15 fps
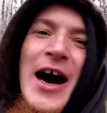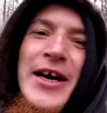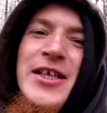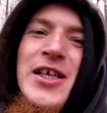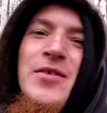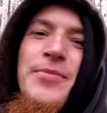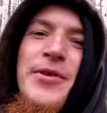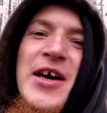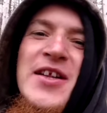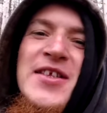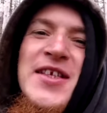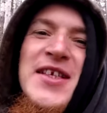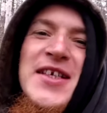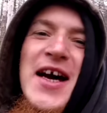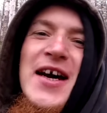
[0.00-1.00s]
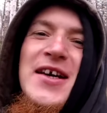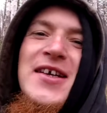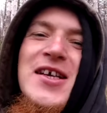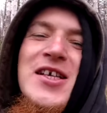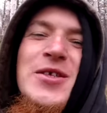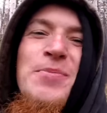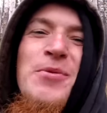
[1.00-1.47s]
Heidelbeeren sind
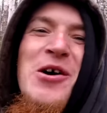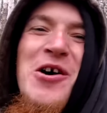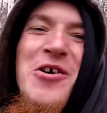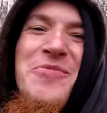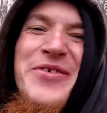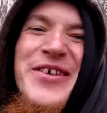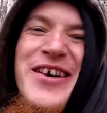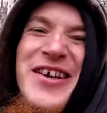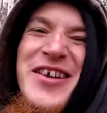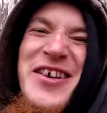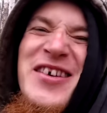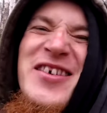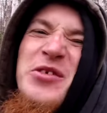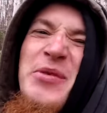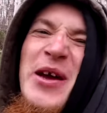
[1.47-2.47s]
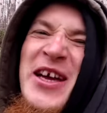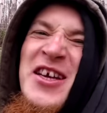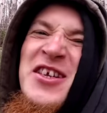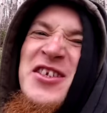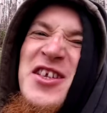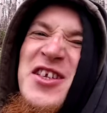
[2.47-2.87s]
geiler als Blaubeeren. Die schmecken